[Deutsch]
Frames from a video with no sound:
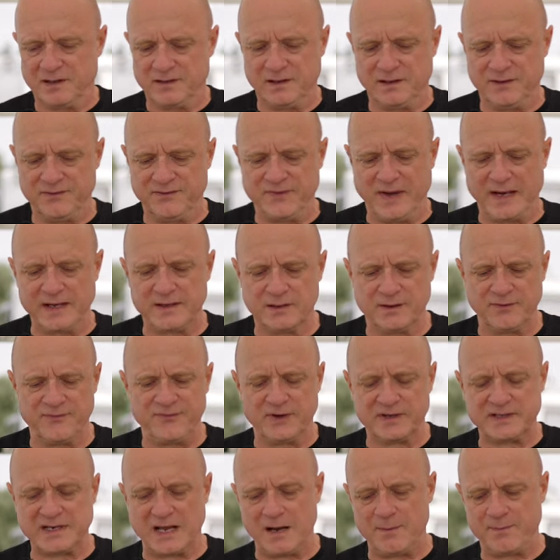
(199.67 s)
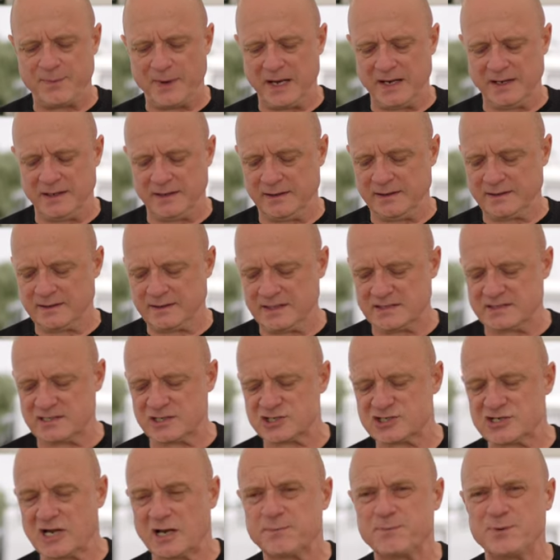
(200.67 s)
Ein weiterer Vorteil bei
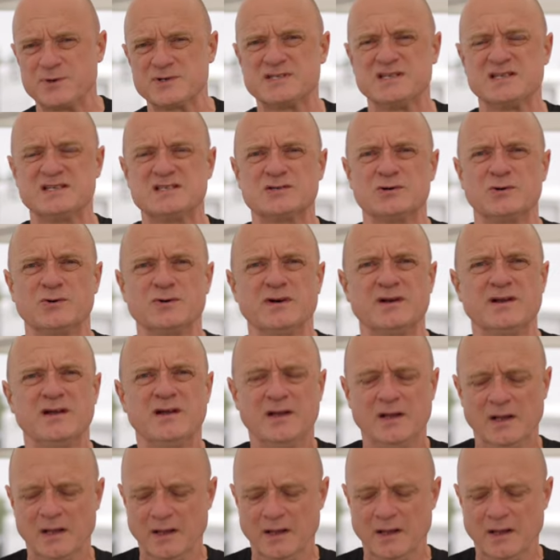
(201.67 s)
dieser Startposition